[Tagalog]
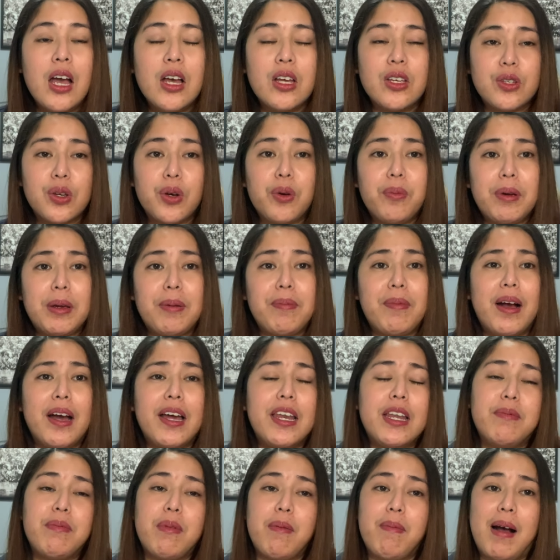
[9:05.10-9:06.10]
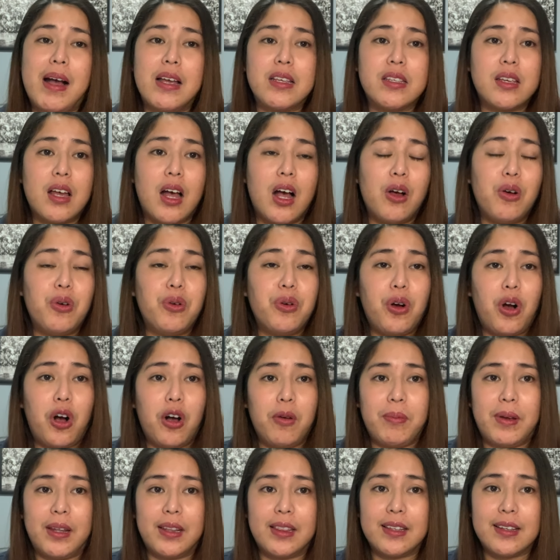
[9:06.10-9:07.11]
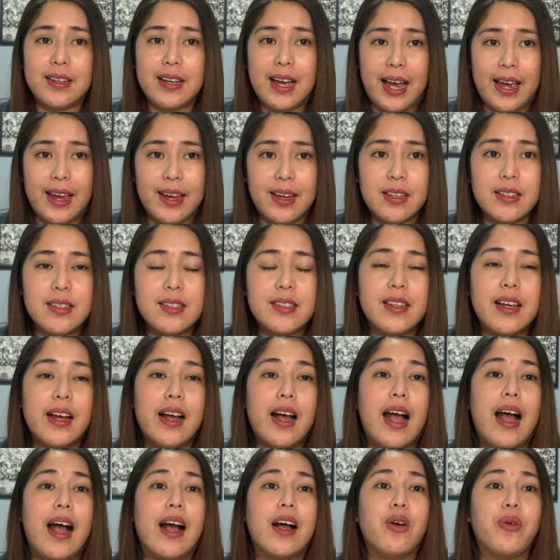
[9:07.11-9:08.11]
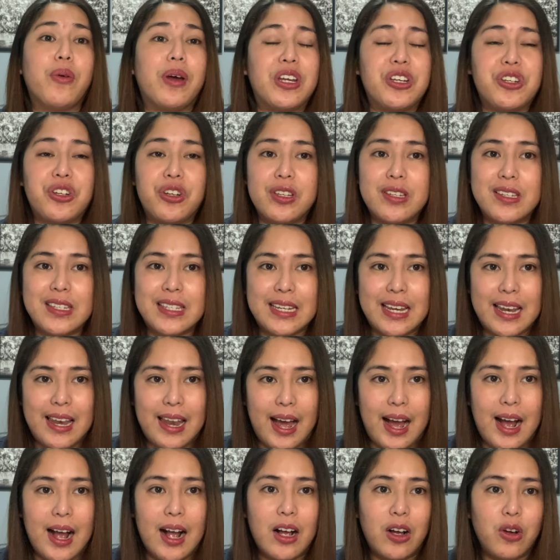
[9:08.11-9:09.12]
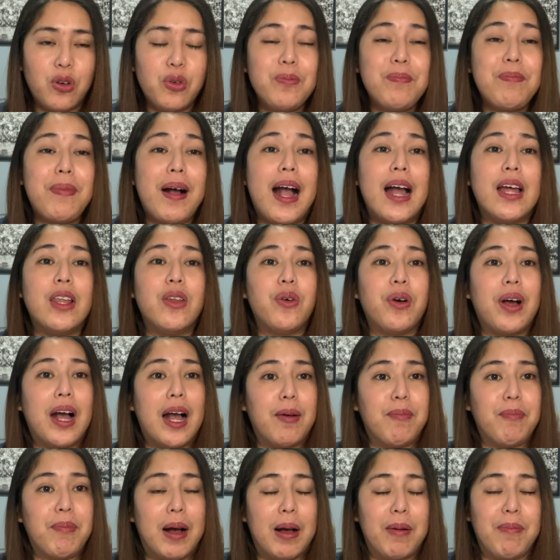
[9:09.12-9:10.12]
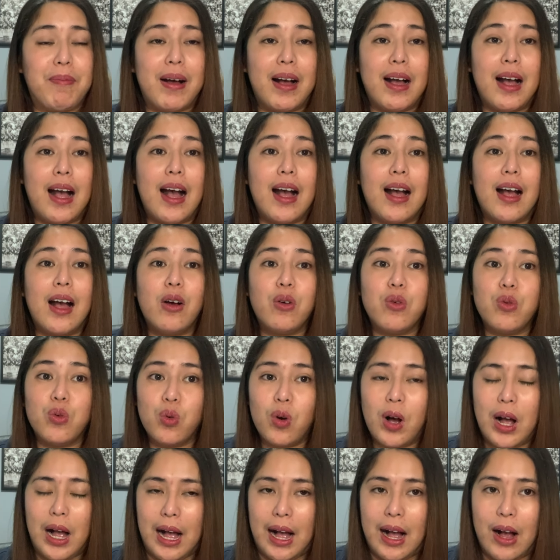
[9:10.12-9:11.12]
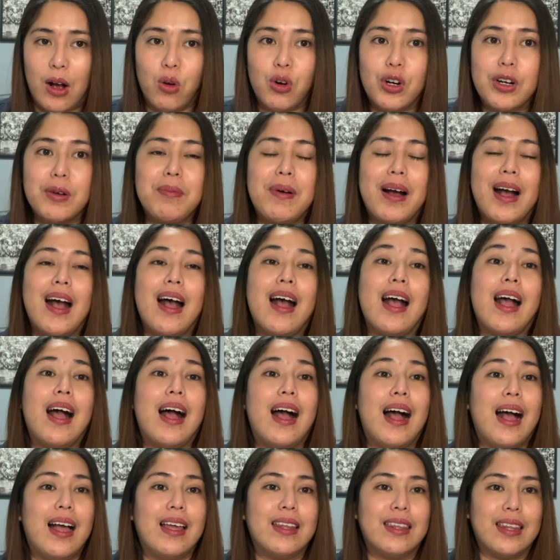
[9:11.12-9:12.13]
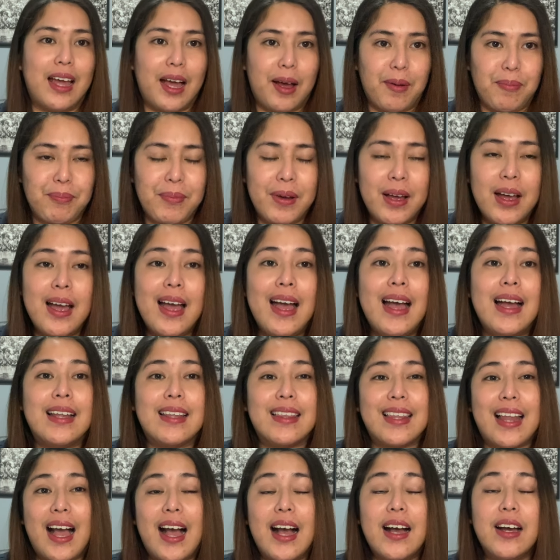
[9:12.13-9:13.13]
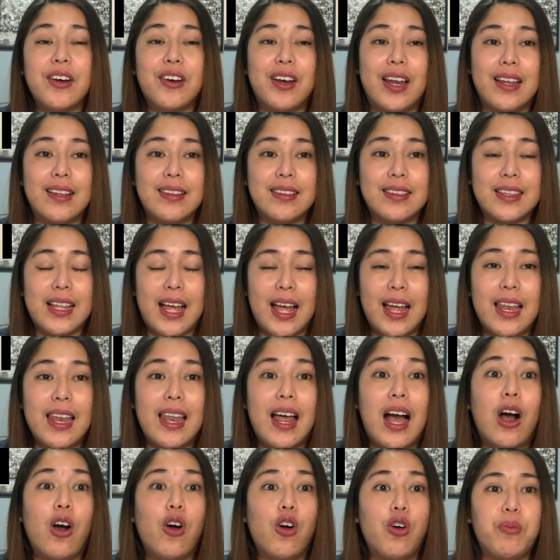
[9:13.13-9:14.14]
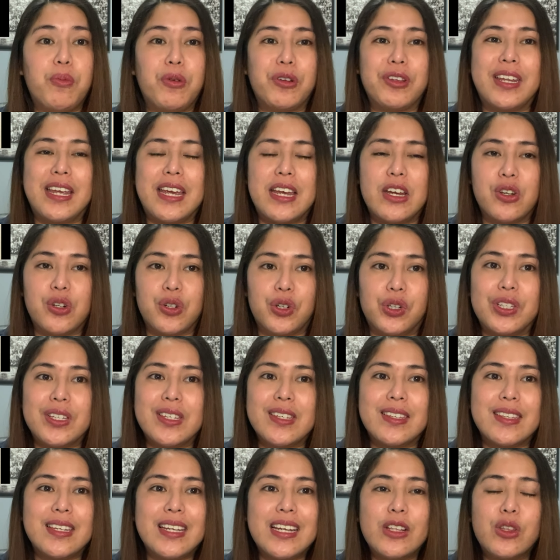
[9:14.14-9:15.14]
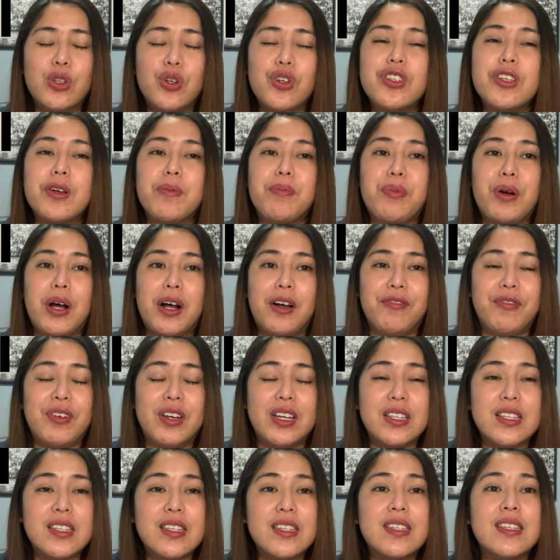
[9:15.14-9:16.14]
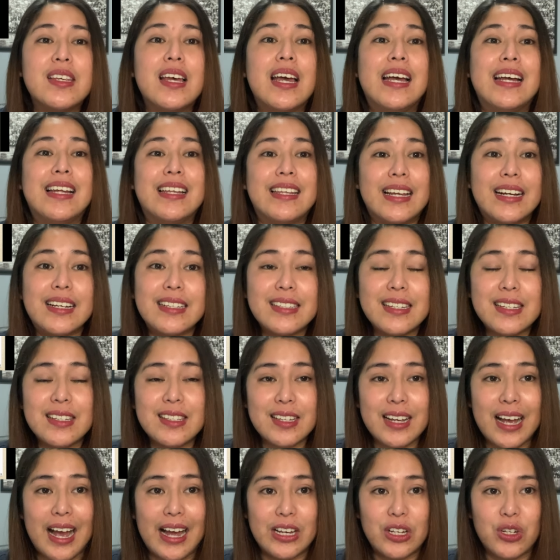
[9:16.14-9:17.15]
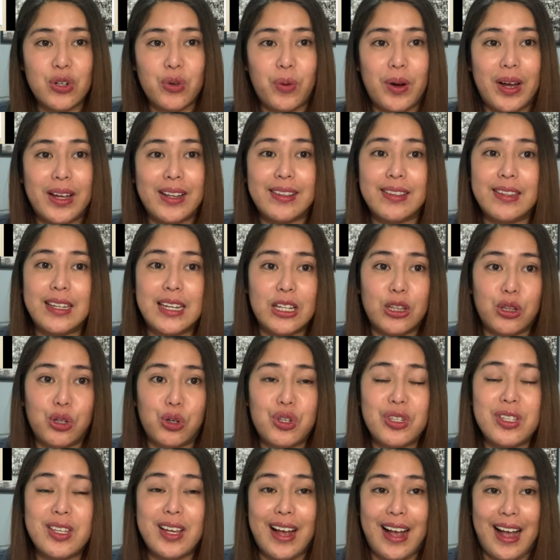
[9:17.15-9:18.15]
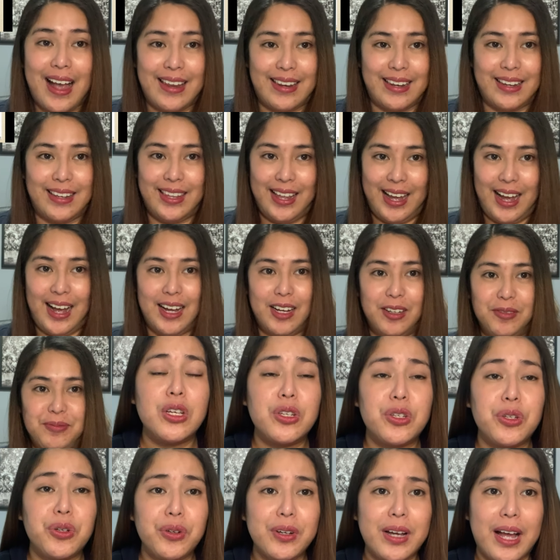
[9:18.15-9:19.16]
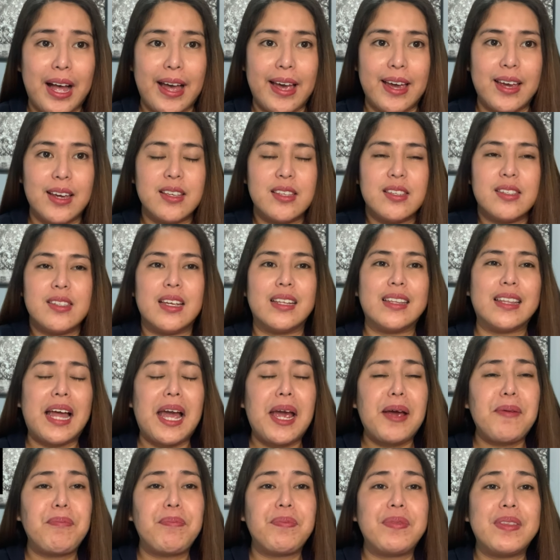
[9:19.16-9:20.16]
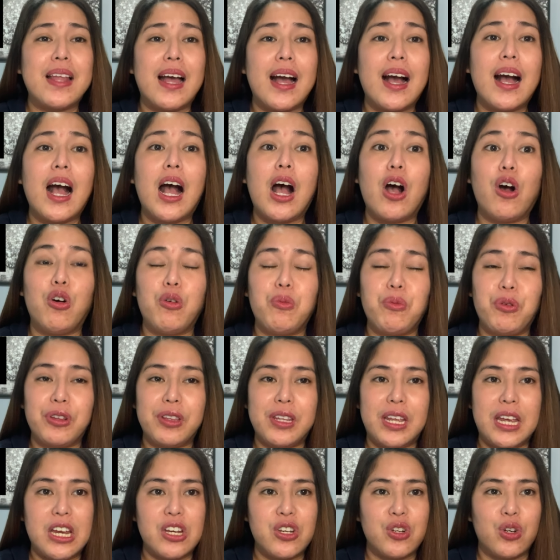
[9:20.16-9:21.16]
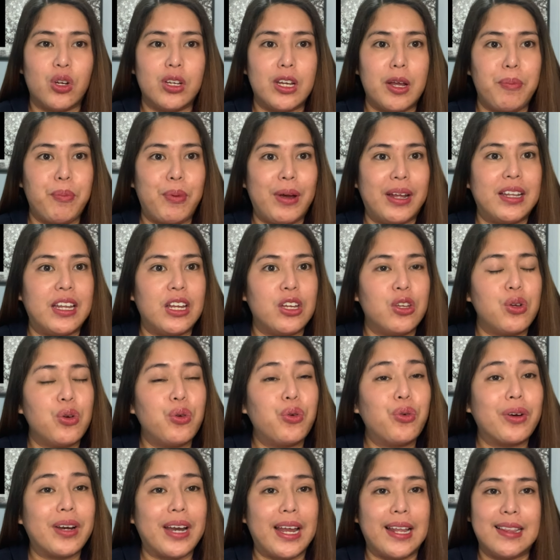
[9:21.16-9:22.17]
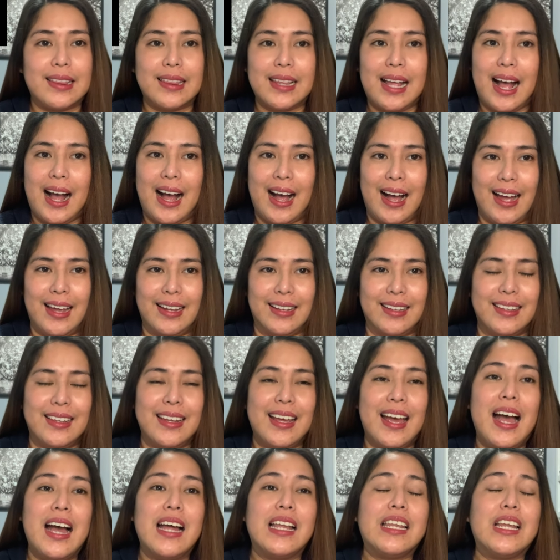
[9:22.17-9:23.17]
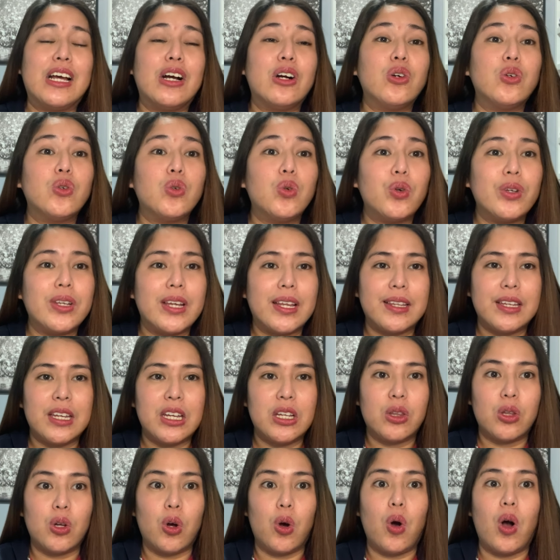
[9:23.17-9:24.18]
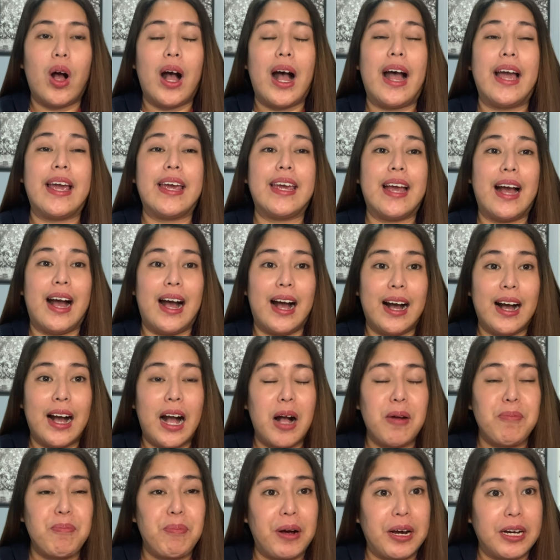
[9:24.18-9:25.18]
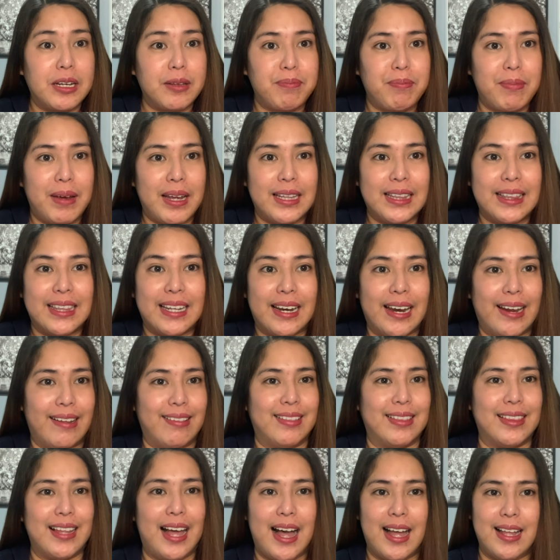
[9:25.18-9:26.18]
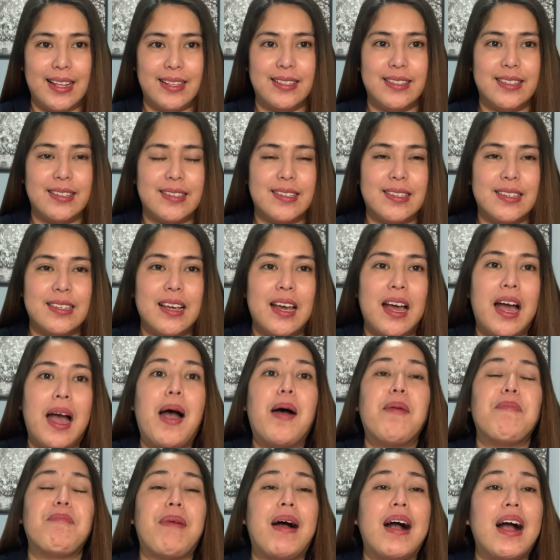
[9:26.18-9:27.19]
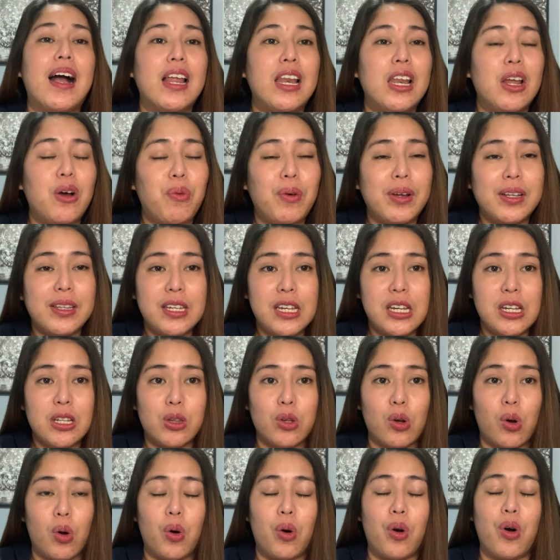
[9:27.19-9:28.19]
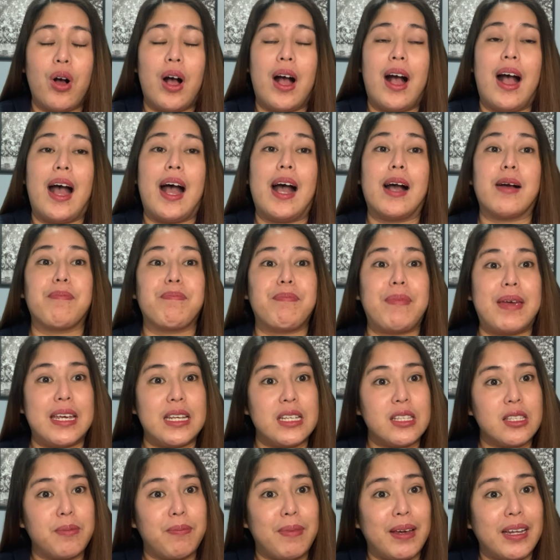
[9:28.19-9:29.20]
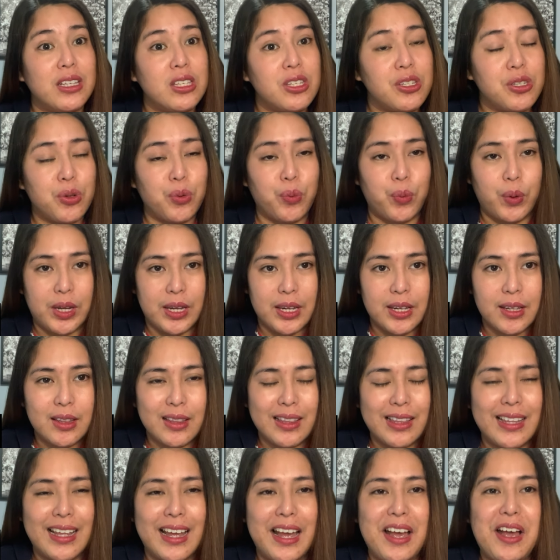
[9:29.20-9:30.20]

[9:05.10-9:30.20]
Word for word: So, may mga nababasa akong comment guys na ang questions nila kung paano nga ba makakakuha or makakahanap ng rental accommodations dito sa province ng Saskatchewan dito sa Canada. So guys, sa type ng accommodation na pwede nyong rentahan, nangunguna dito ay ang apartment rentals. Pangalawa dito, ang basement suite.